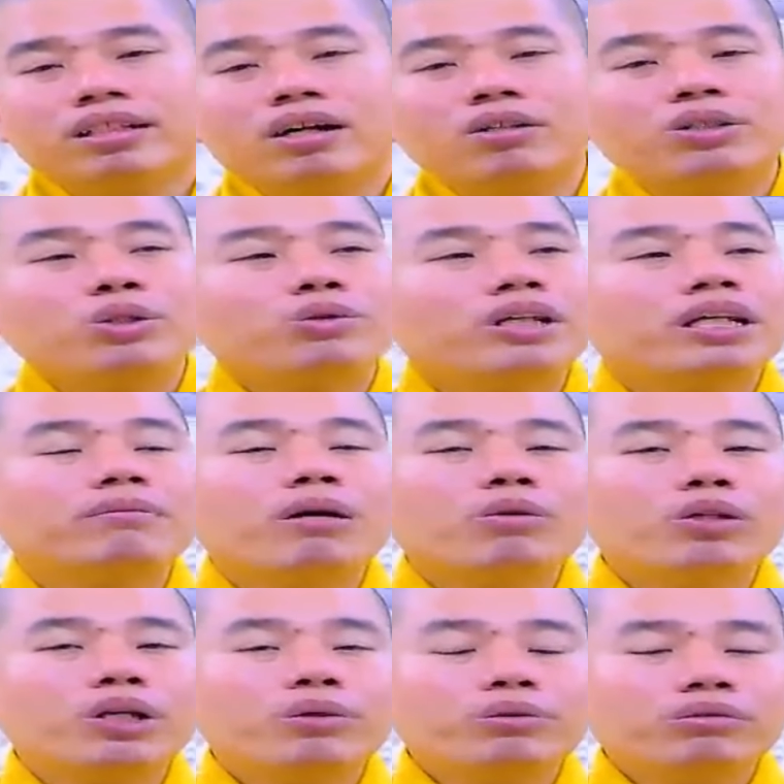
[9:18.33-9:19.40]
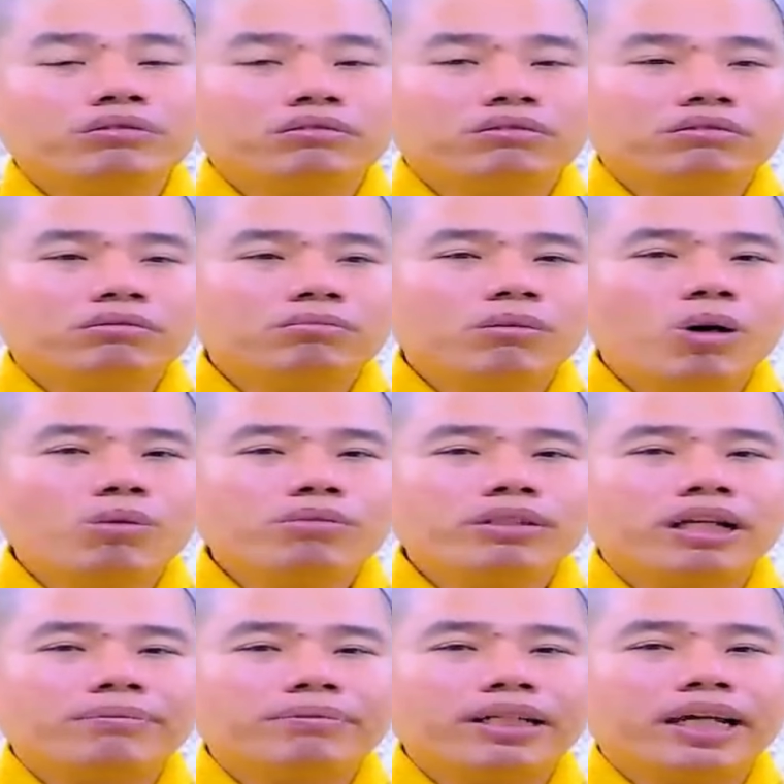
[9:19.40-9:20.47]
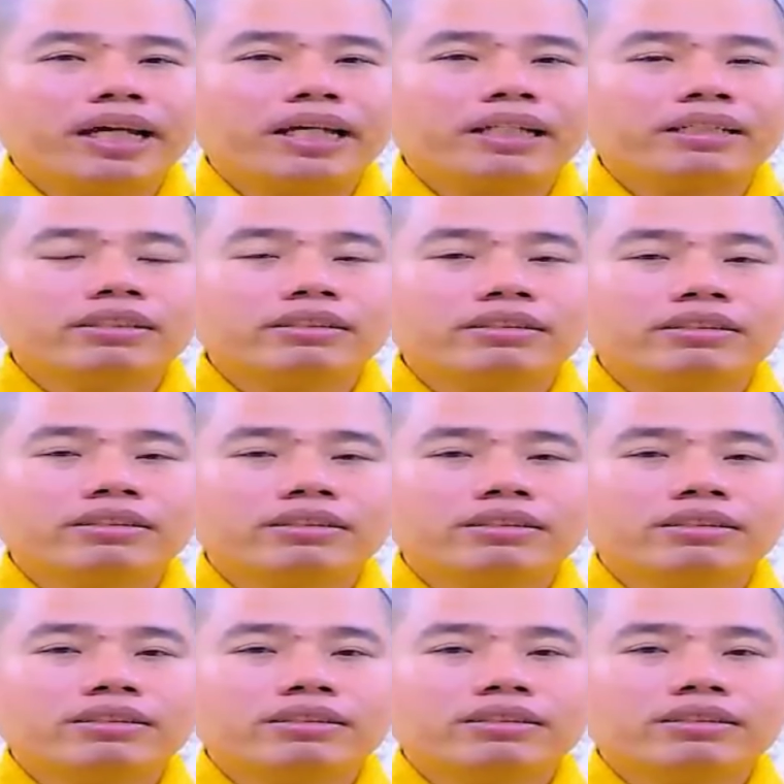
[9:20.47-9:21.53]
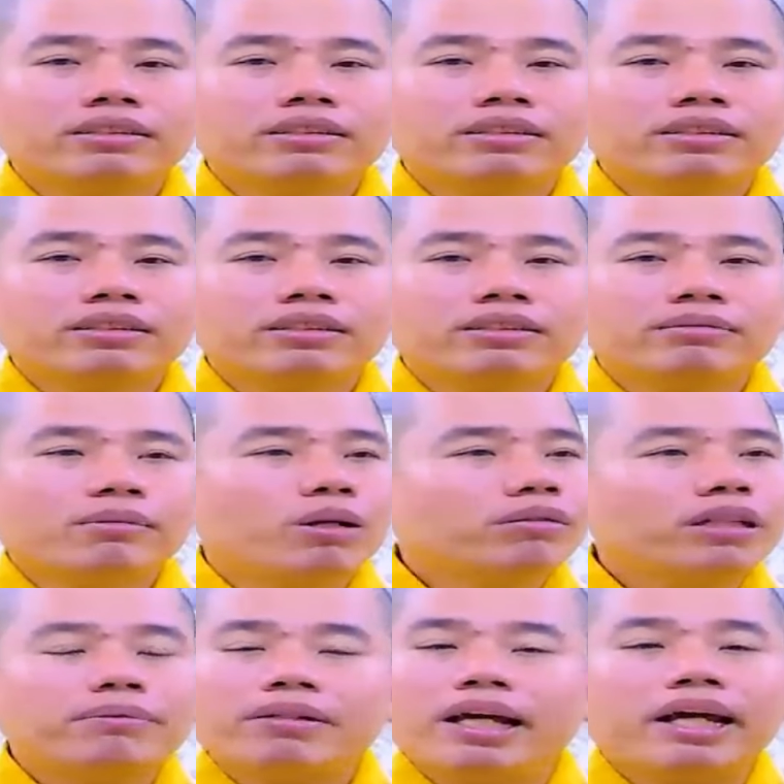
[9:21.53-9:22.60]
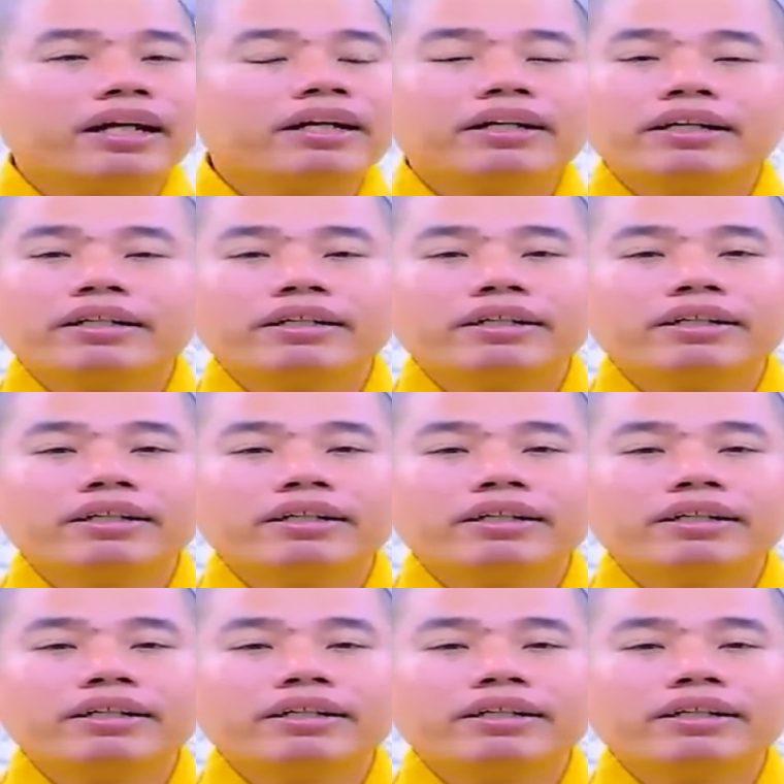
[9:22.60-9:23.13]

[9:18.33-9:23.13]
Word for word: hỏi số tiền bao nhiêu 400 ngàn bốn trăm ngàn